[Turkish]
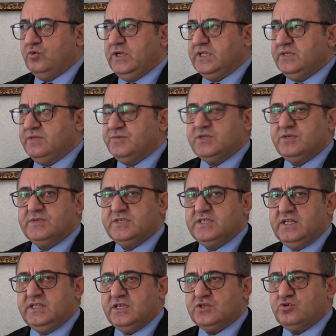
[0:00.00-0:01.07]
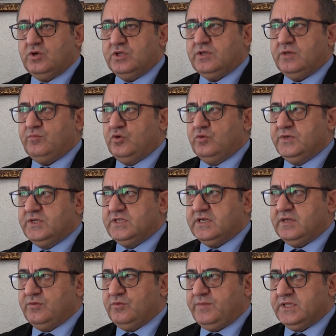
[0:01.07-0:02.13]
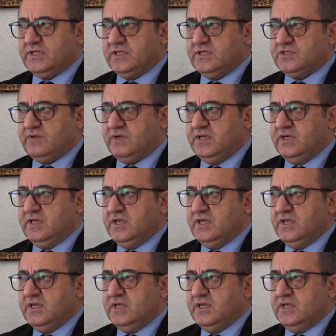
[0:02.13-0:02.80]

Üretimcimizin elinde şu anda bol miktarda bir patates var.